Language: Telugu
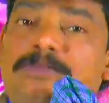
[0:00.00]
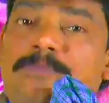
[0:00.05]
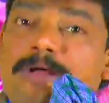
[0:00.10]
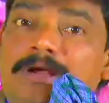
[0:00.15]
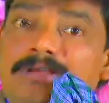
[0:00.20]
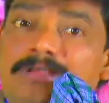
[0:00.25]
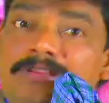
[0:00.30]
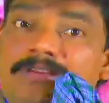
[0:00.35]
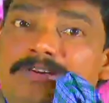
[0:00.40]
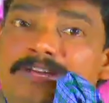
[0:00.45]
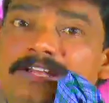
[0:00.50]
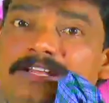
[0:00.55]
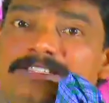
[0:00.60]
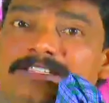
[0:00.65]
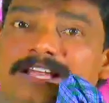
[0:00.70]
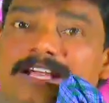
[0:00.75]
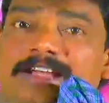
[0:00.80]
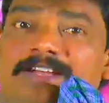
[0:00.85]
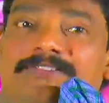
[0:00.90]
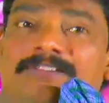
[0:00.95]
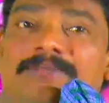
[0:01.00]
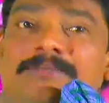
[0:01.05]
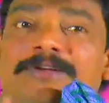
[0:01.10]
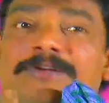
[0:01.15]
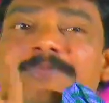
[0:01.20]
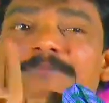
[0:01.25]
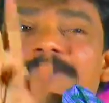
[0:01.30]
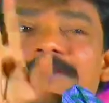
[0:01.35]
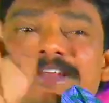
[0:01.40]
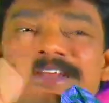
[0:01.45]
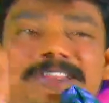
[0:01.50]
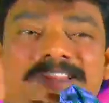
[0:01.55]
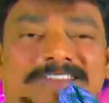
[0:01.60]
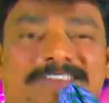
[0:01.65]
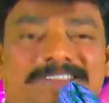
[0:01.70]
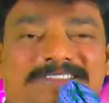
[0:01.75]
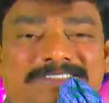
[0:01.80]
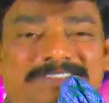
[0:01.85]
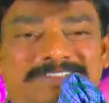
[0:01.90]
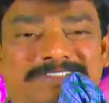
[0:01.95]
పర్వతం అన్న సంఘం ఎవరో ఇది
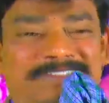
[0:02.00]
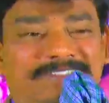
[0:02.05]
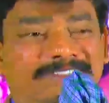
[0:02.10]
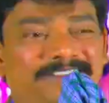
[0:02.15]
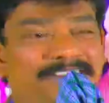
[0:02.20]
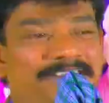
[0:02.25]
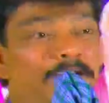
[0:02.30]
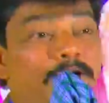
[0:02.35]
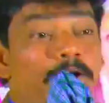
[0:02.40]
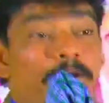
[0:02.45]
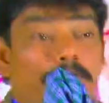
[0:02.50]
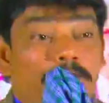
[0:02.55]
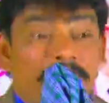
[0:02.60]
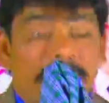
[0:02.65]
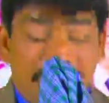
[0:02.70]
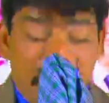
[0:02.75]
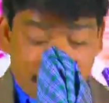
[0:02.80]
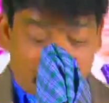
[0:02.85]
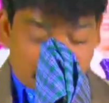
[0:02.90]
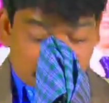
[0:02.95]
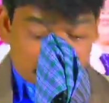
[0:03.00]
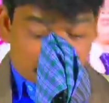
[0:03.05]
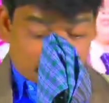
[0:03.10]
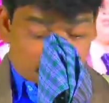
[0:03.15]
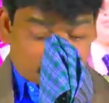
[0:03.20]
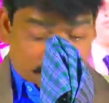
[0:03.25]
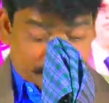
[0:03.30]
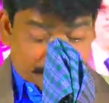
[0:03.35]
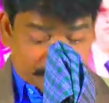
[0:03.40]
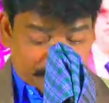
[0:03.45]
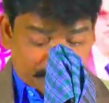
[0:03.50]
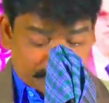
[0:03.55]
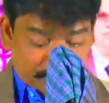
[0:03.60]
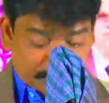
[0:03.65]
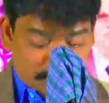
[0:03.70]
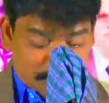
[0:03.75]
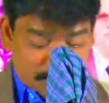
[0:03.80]
నీ పరిశుద్ధ పర్వతము